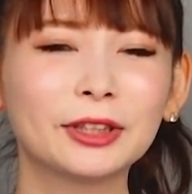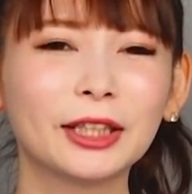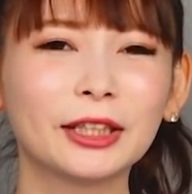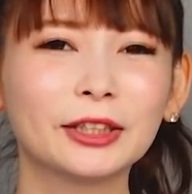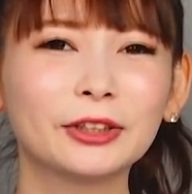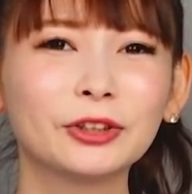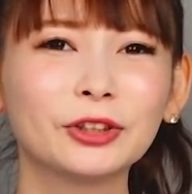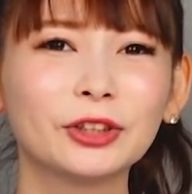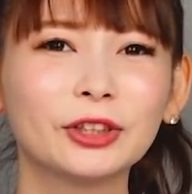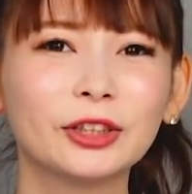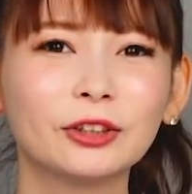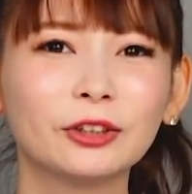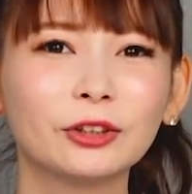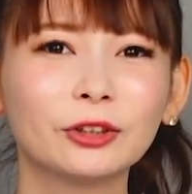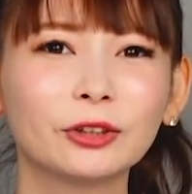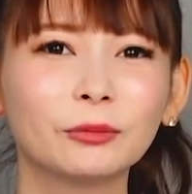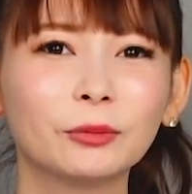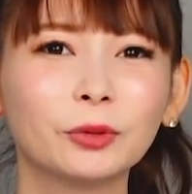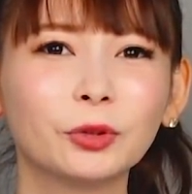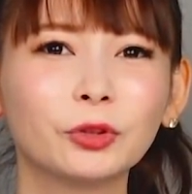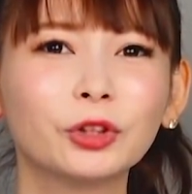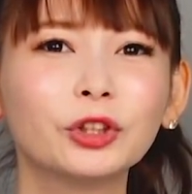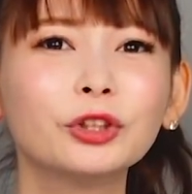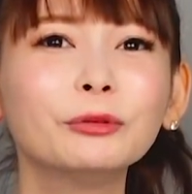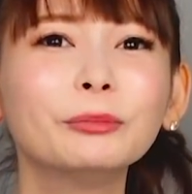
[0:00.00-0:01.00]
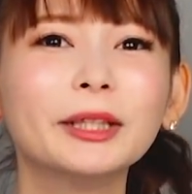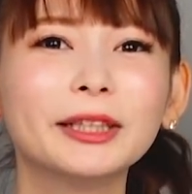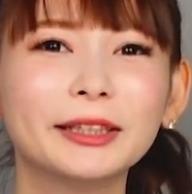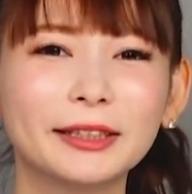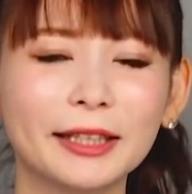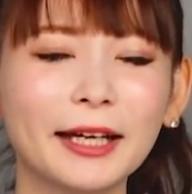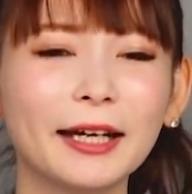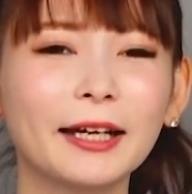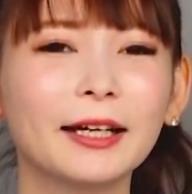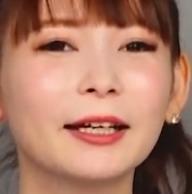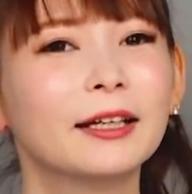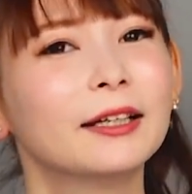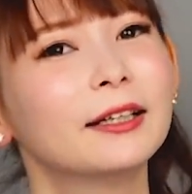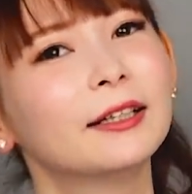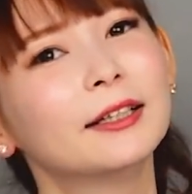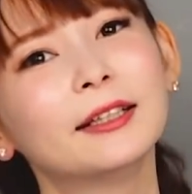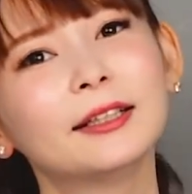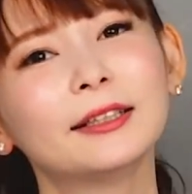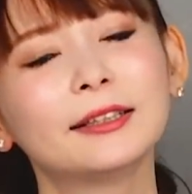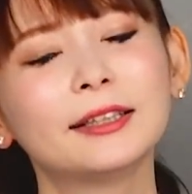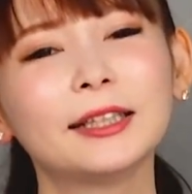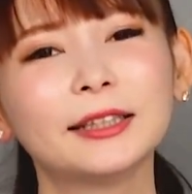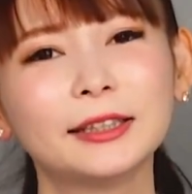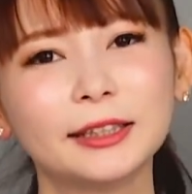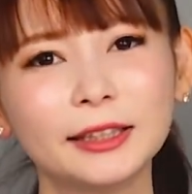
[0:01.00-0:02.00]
ちゃ言うっていうのも含めてだ